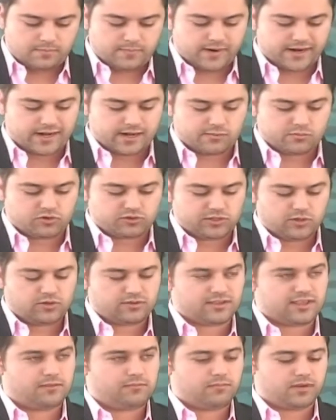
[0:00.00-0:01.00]
Para Hermosillo
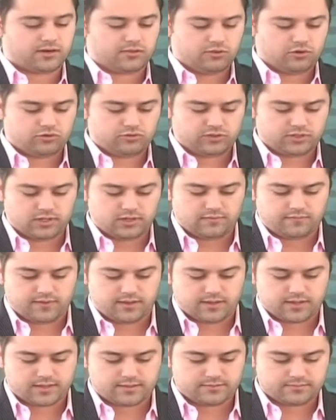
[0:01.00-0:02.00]
esta inversión
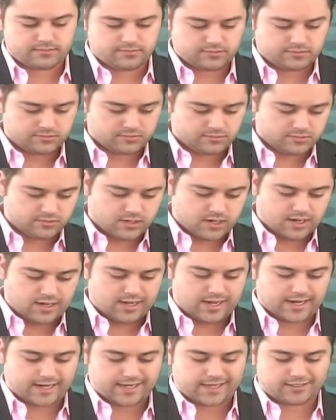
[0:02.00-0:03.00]
significa
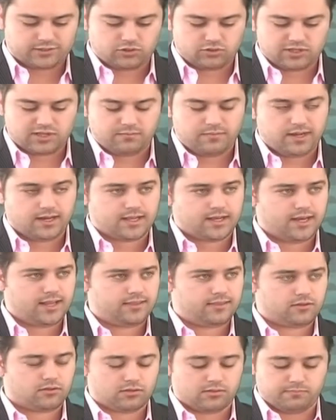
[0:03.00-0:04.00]
la creación de
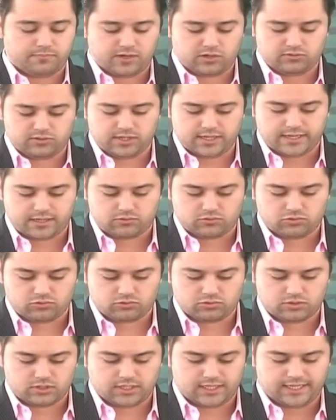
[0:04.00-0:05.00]
1.500 empleos
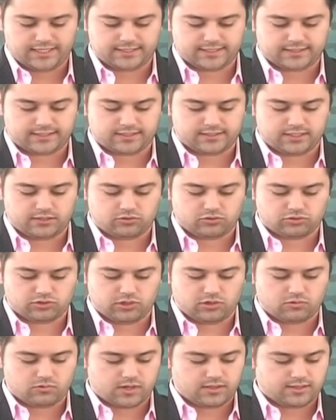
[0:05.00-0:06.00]
directos y
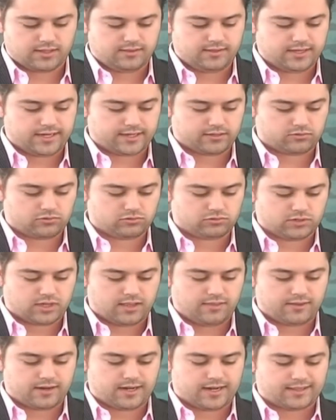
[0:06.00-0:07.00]
750 indirectos
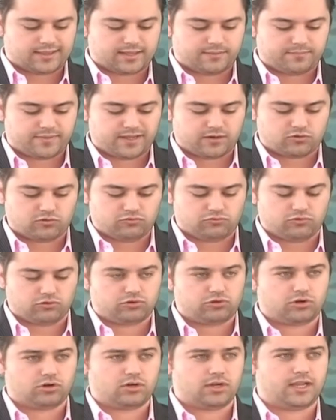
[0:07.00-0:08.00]
entre la etapa de
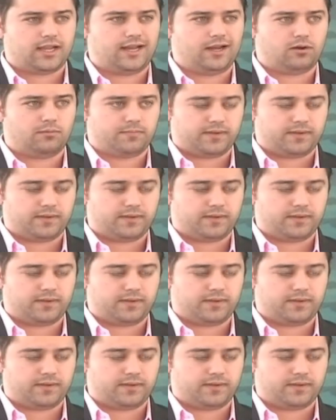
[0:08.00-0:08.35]
construcción y la